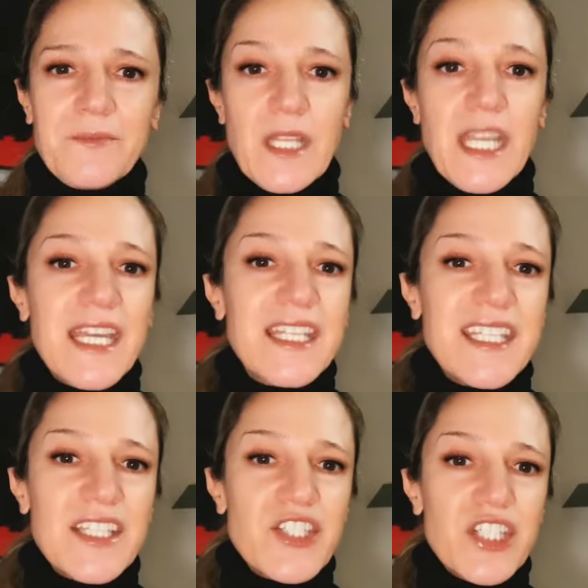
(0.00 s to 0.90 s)

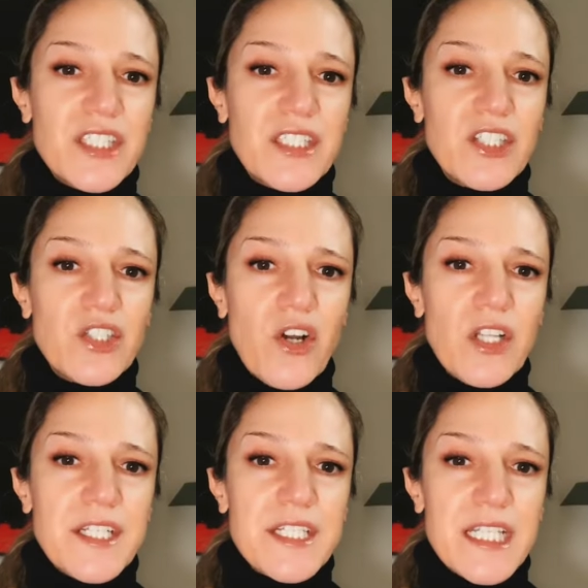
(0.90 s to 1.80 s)
decide di
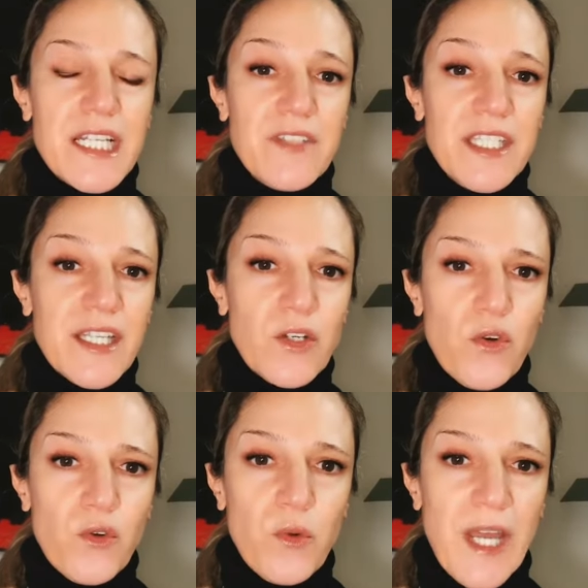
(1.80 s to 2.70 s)
togliersi la vita con un
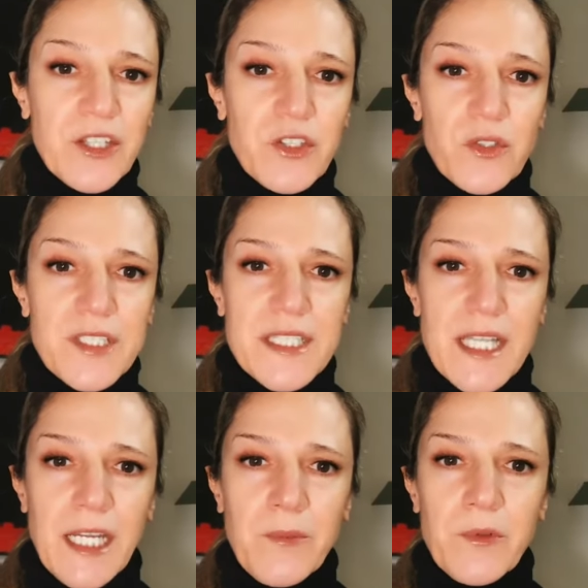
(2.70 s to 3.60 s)
atto
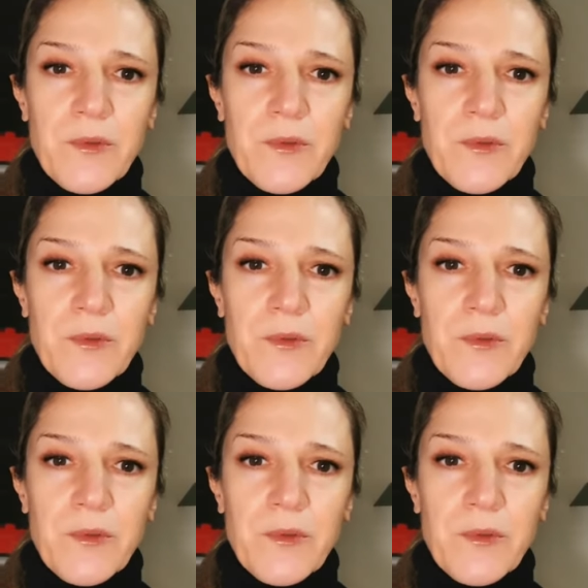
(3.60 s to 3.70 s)
estremo.